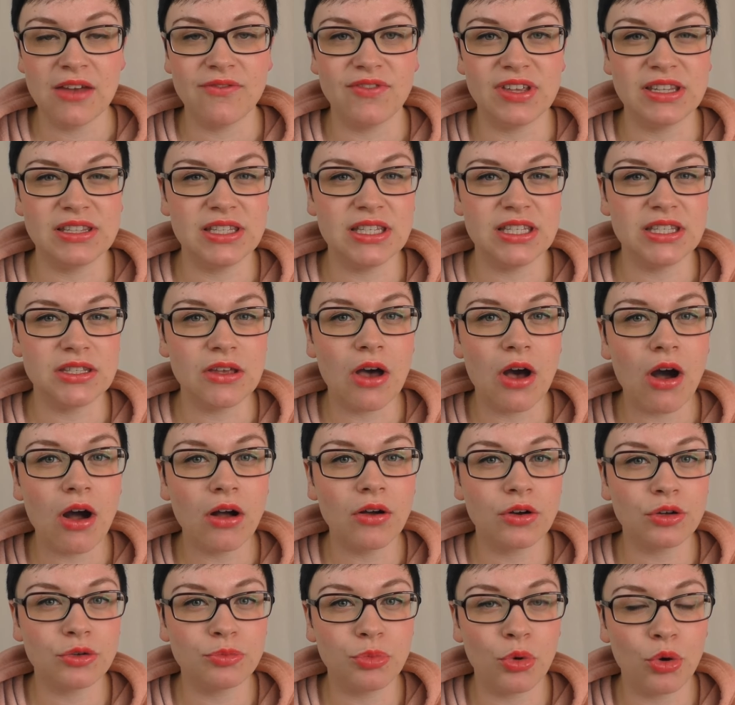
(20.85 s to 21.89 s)
wenn sie
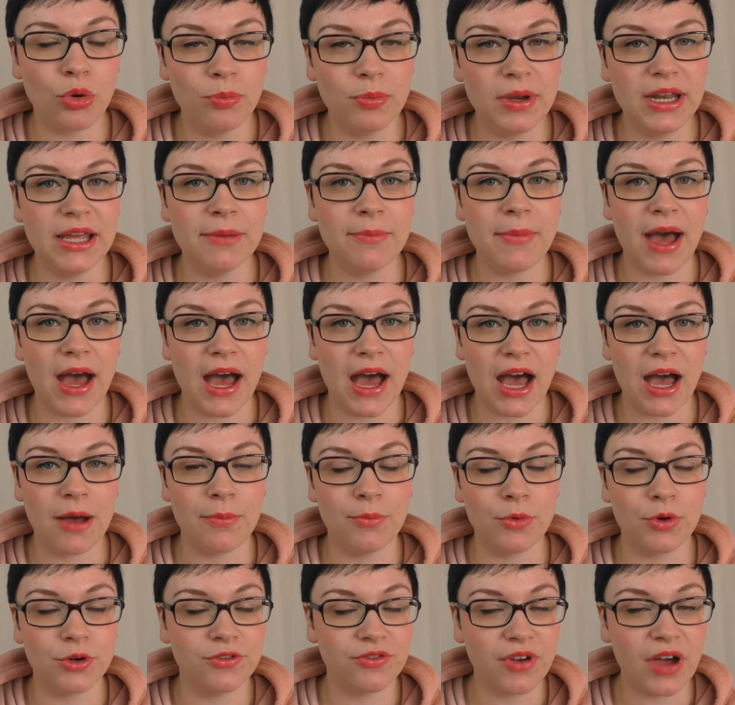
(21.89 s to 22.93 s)
Sorgen und Probleme
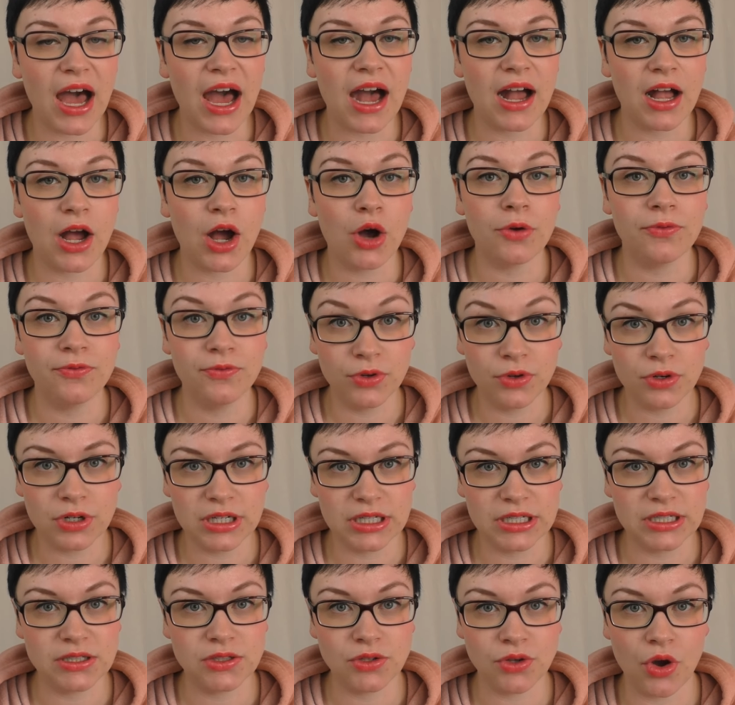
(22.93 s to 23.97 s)
haben und Fragen auch
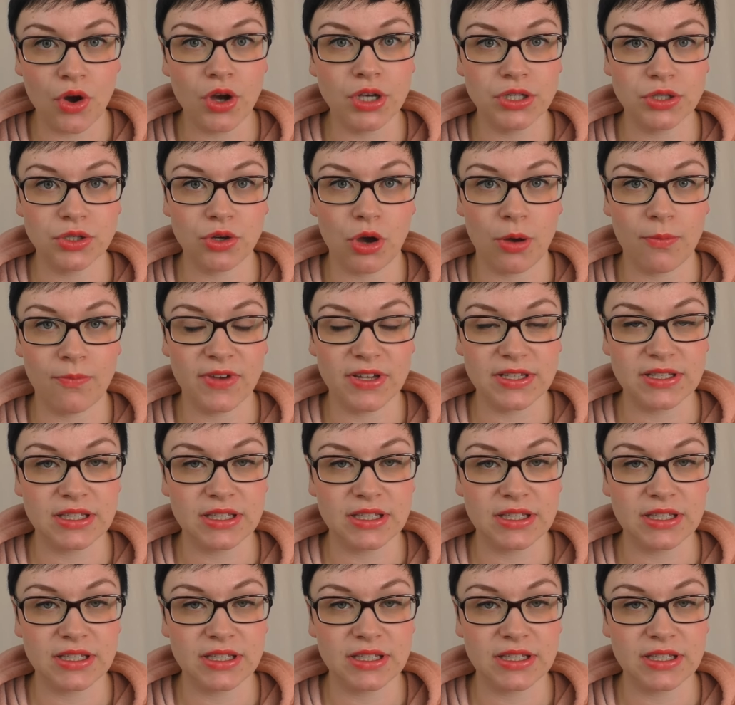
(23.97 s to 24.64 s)
wirklich zu euch kommen,